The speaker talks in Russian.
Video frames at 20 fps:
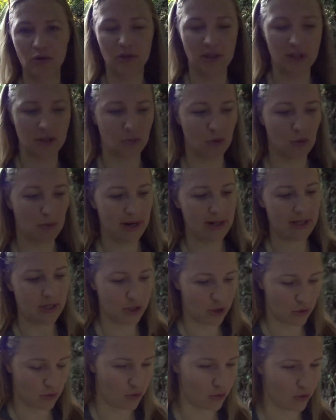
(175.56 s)
этому
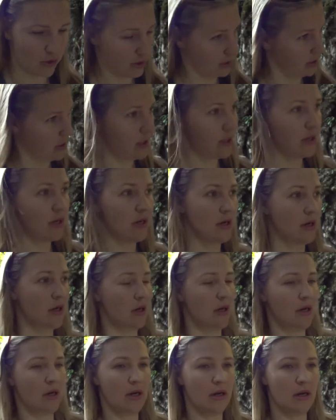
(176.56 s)
мальчику,
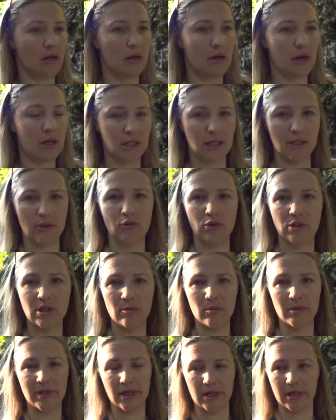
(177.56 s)
а, когда тот на
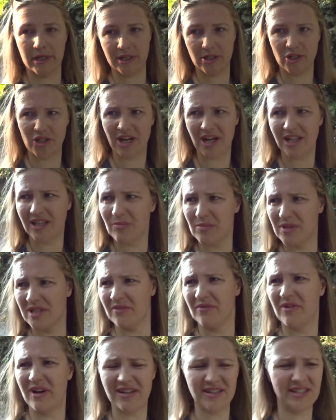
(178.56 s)
меня кричал,
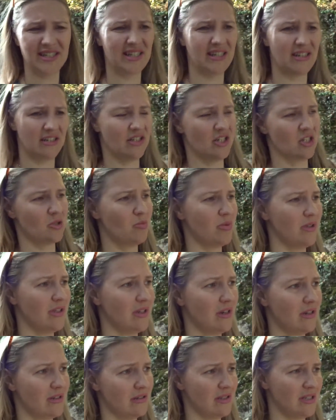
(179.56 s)
обзывался или даже
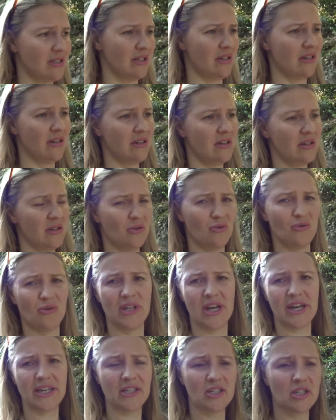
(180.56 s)
пытался
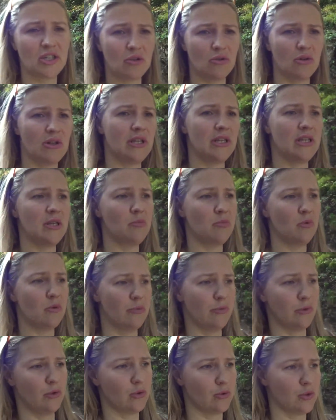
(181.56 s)
ударить, что ли, не
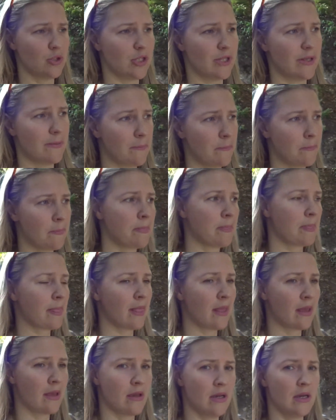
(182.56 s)
помню точно.
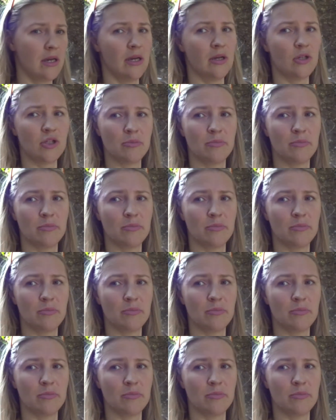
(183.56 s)
В общем,